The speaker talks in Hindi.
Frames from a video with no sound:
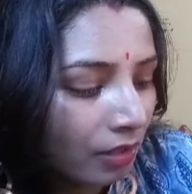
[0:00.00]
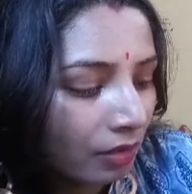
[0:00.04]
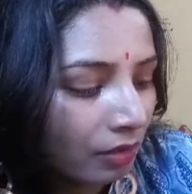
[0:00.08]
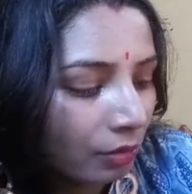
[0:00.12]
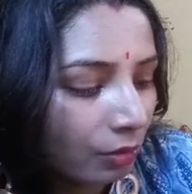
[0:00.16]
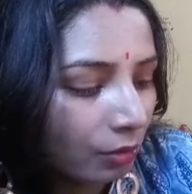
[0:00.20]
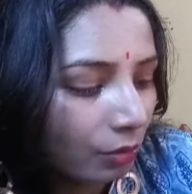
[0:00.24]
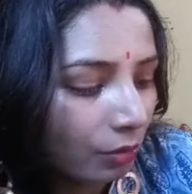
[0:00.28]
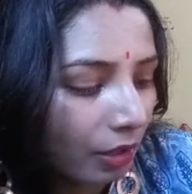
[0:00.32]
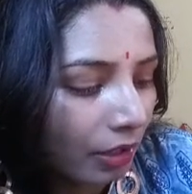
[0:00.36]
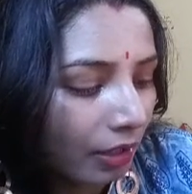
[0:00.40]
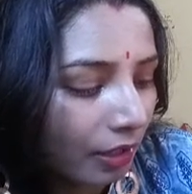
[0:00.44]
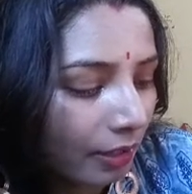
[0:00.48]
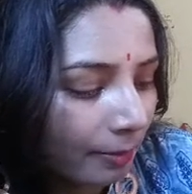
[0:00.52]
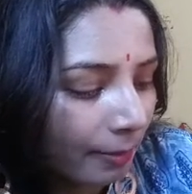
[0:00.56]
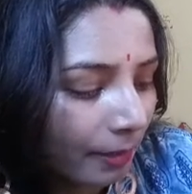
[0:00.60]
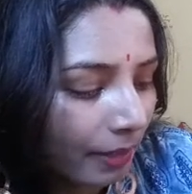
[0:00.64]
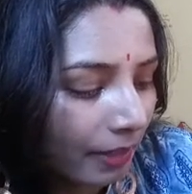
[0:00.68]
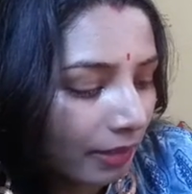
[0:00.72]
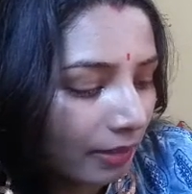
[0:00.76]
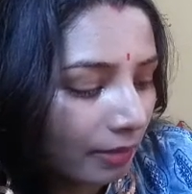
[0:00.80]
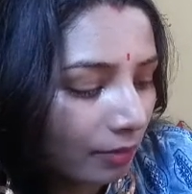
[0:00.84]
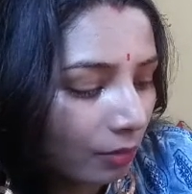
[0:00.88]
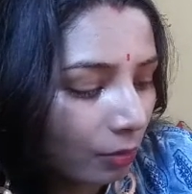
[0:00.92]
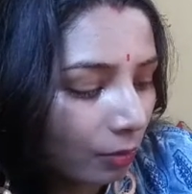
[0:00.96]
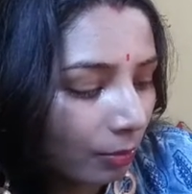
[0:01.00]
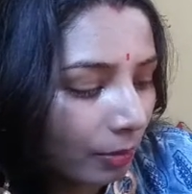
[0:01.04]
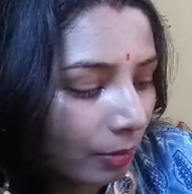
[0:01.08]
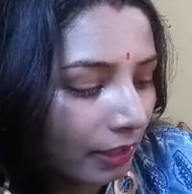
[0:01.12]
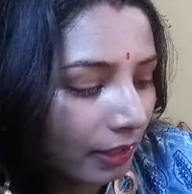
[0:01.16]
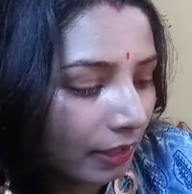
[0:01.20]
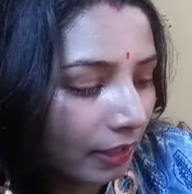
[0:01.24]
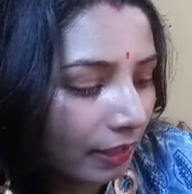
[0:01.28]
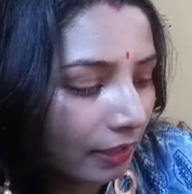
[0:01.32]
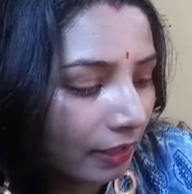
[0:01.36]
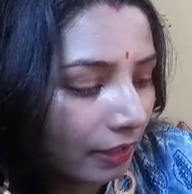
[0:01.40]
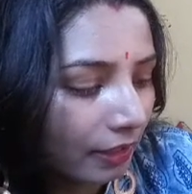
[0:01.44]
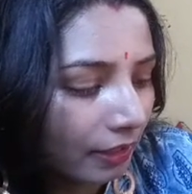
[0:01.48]
तो अगर मैंने इसको भी
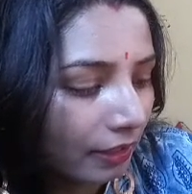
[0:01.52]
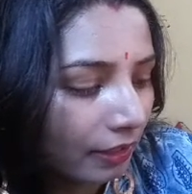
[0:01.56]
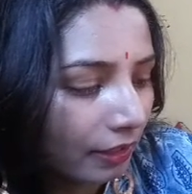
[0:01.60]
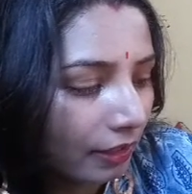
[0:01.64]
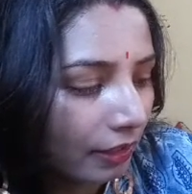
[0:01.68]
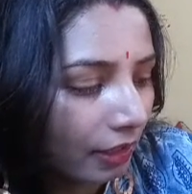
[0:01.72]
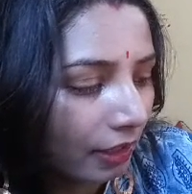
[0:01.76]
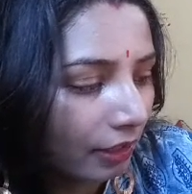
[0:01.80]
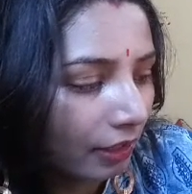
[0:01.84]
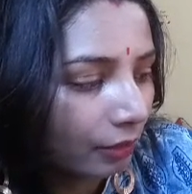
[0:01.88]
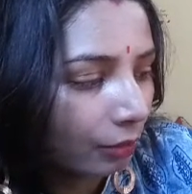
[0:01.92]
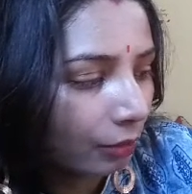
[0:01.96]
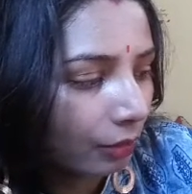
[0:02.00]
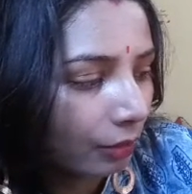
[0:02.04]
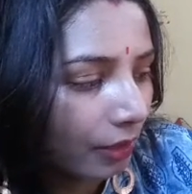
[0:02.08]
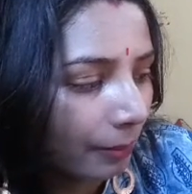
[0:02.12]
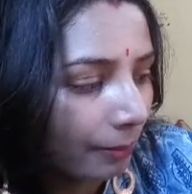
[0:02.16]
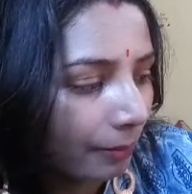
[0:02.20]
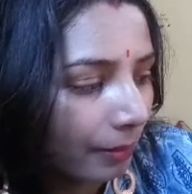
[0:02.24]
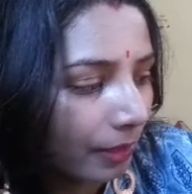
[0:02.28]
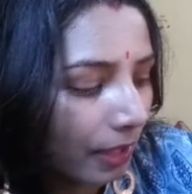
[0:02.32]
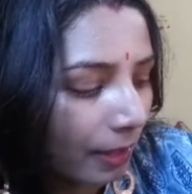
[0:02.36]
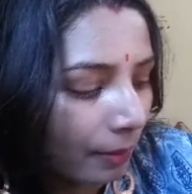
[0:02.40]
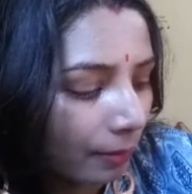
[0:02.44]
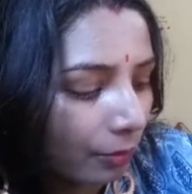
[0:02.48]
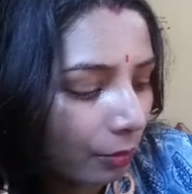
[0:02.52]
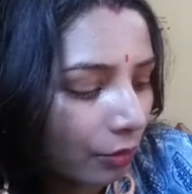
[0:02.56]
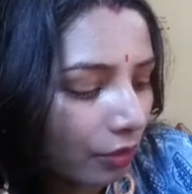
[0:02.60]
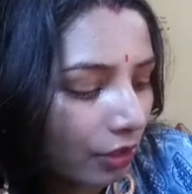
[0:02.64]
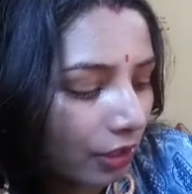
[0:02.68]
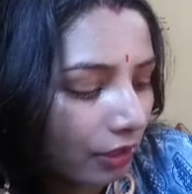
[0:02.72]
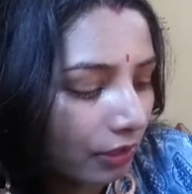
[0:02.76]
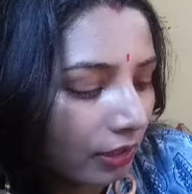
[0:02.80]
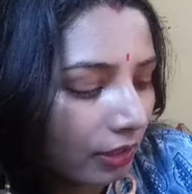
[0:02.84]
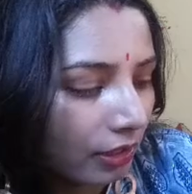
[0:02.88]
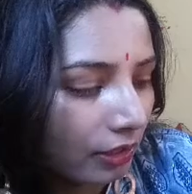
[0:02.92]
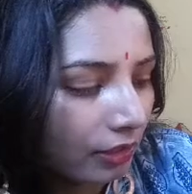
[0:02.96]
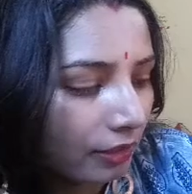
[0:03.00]
क्लिक कर दिया तो ये अपने आप हो
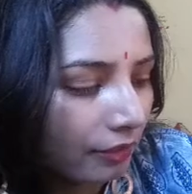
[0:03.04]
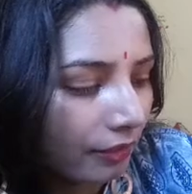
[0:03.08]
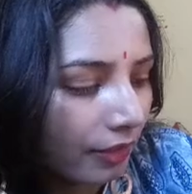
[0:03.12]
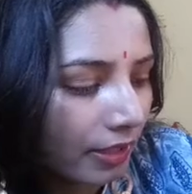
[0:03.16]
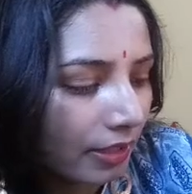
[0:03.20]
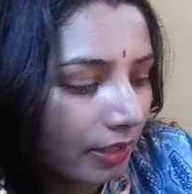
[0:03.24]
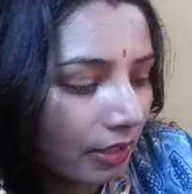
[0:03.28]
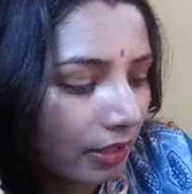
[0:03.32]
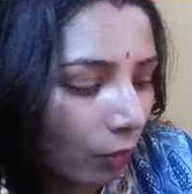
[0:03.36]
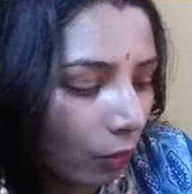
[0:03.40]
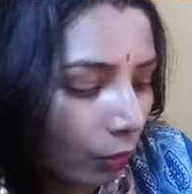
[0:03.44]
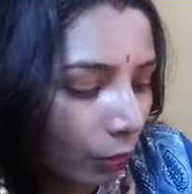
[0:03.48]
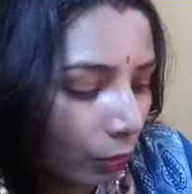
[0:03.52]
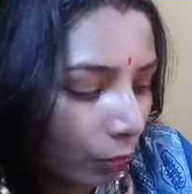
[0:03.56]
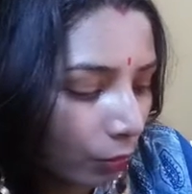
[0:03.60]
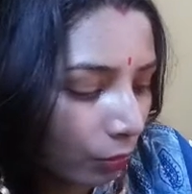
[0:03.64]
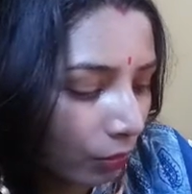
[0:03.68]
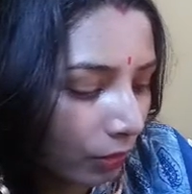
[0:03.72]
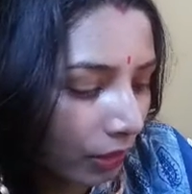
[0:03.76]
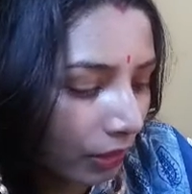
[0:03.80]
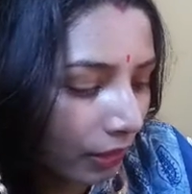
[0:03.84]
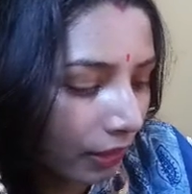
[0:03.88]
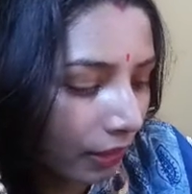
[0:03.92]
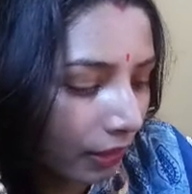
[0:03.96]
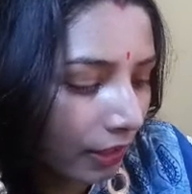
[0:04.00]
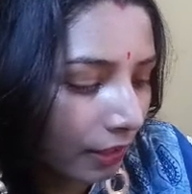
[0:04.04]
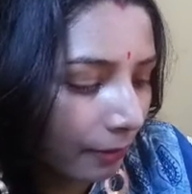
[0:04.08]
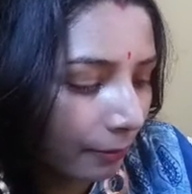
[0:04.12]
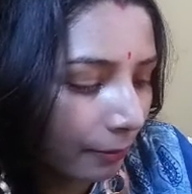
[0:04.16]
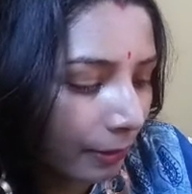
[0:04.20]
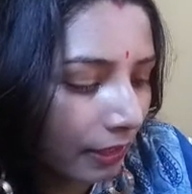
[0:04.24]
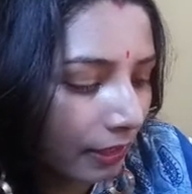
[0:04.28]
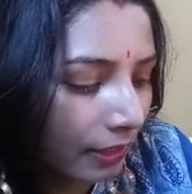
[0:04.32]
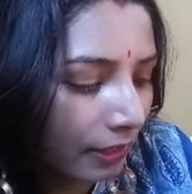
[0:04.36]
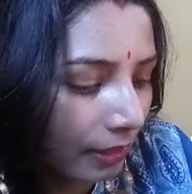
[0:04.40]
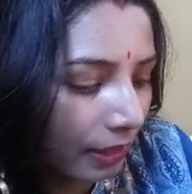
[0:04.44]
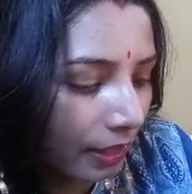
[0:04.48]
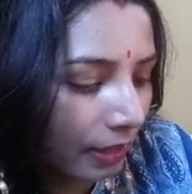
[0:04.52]
जाता है अदरवाइज़ ऑटो करके भी
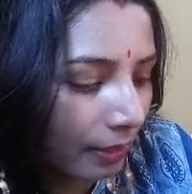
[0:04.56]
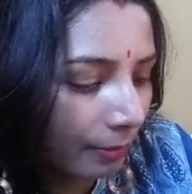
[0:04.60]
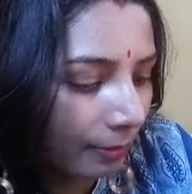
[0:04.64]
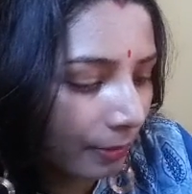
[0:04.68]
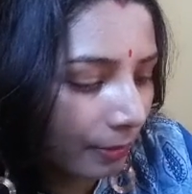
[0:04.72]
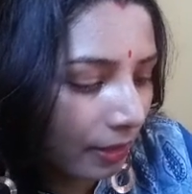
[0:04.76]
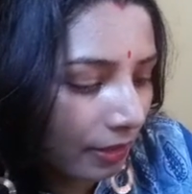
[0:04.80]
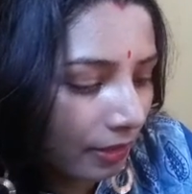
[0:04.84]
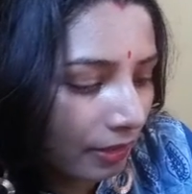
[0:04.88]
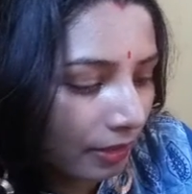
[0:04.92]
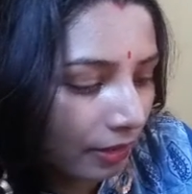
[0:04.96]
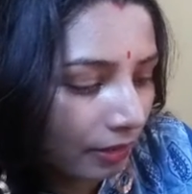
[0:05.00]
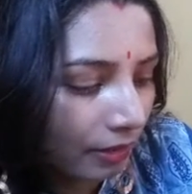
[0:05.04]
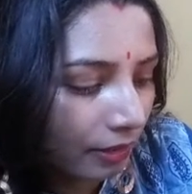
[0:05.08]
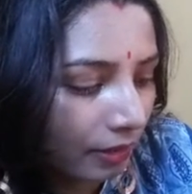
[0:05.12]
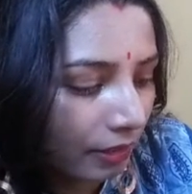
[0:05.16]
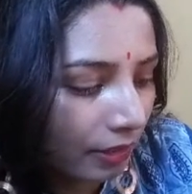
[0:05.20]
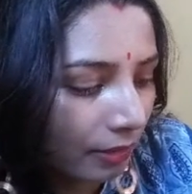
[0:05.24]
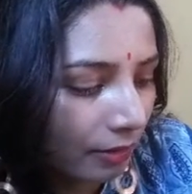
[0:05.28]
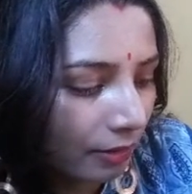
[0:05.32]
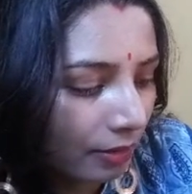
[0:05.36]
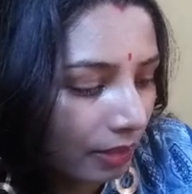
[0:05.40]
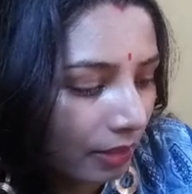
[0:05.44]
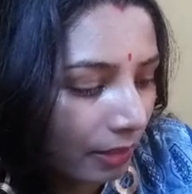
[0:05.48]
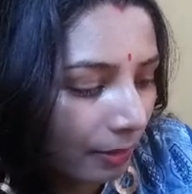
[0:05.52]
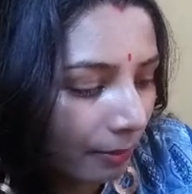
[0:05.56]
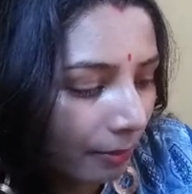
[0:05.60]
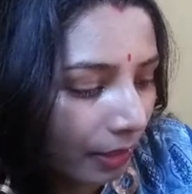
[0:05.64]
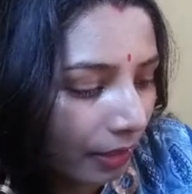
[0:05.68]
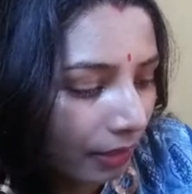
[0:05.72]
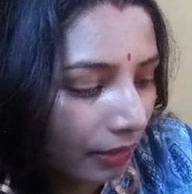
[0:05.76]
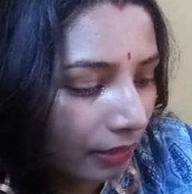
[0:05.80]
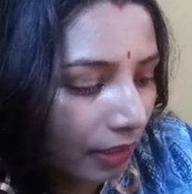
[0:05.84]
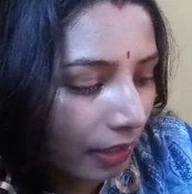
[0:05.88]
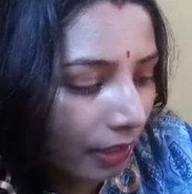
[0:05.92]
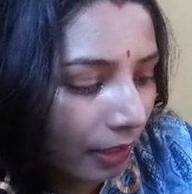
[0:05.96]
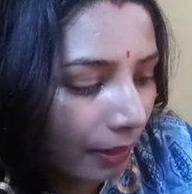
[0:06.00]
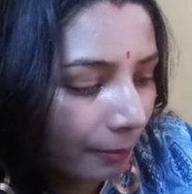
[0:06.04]
क्लिक आप कर सकते हैं इसके बाद
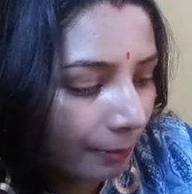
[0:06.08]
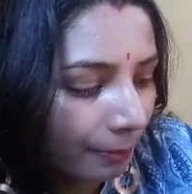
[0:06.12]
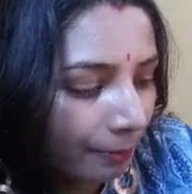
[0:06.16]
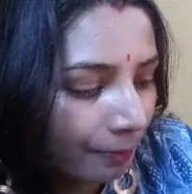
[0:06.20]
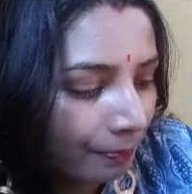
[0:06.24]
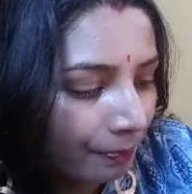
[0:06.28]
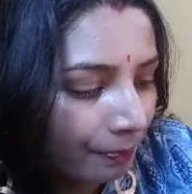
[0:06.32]
आप